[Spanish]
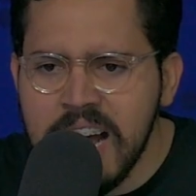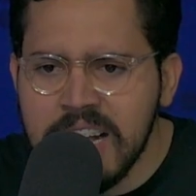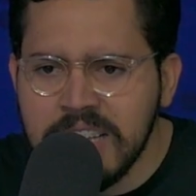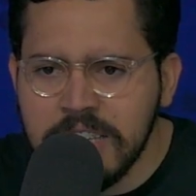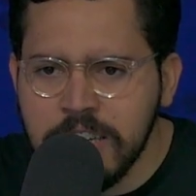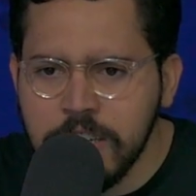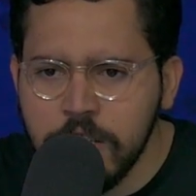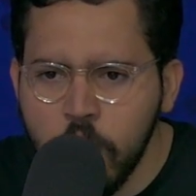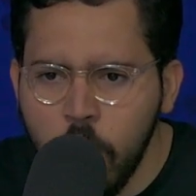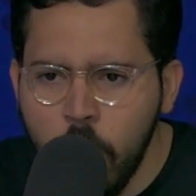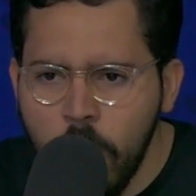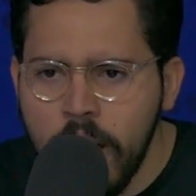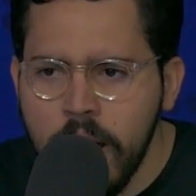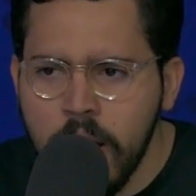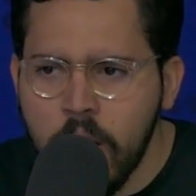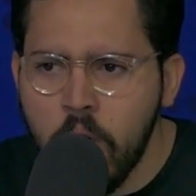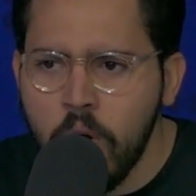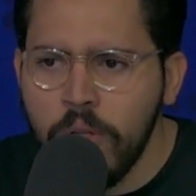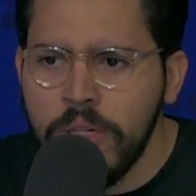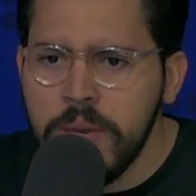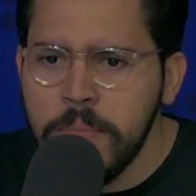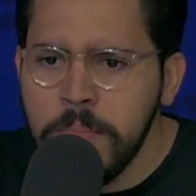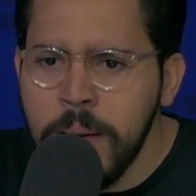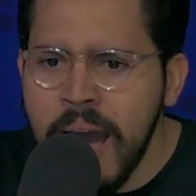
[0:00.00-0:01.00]
haciendo
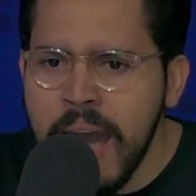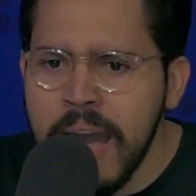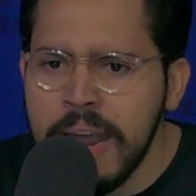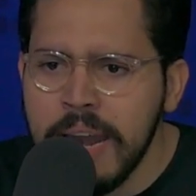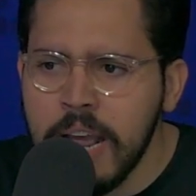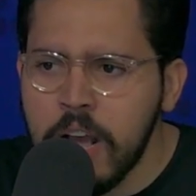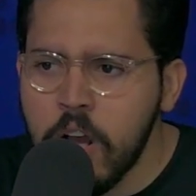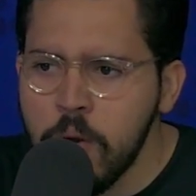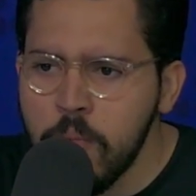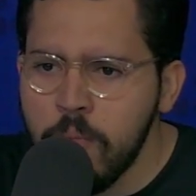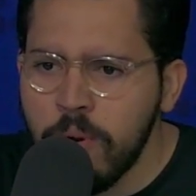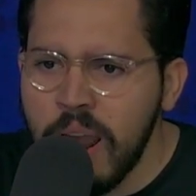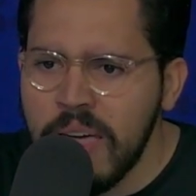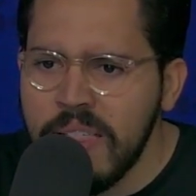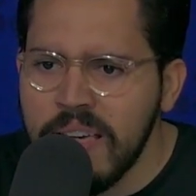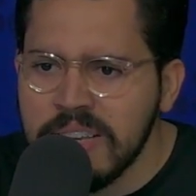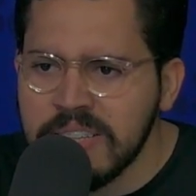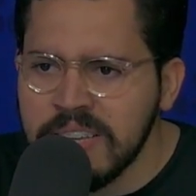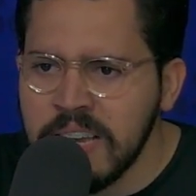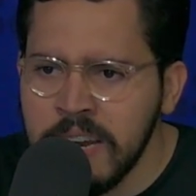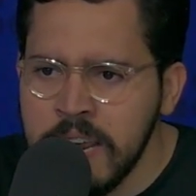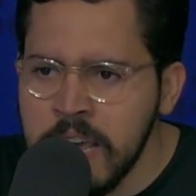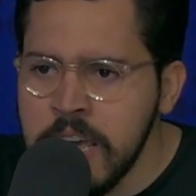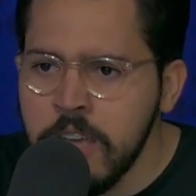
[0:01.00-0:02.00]
eco de imágenes como la de
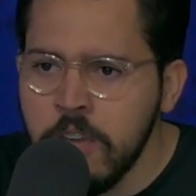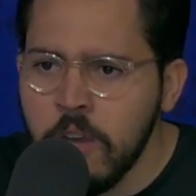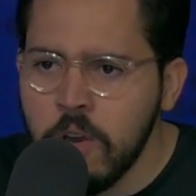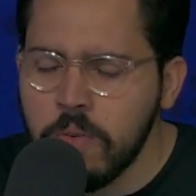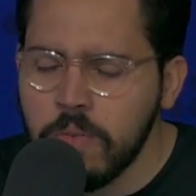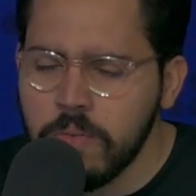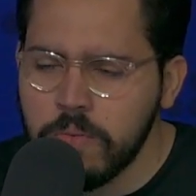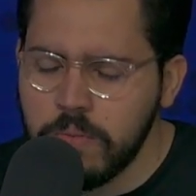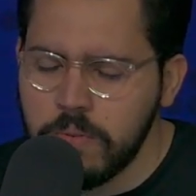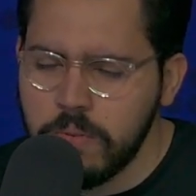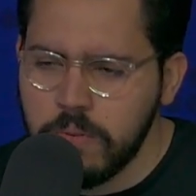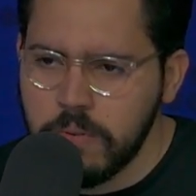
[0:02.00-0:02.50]
ese niño,